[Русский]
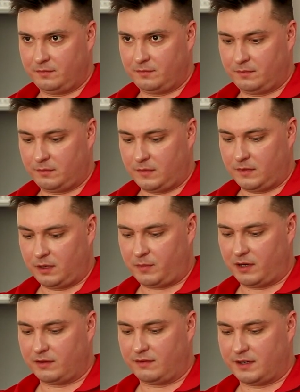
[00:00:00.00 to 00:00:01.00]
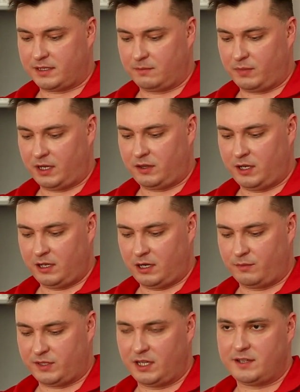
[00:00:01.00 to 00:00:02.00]
Так. Оправдывается перед
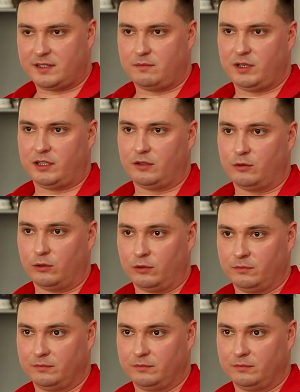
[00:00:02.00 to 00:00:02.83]
тренером за незабитый гол.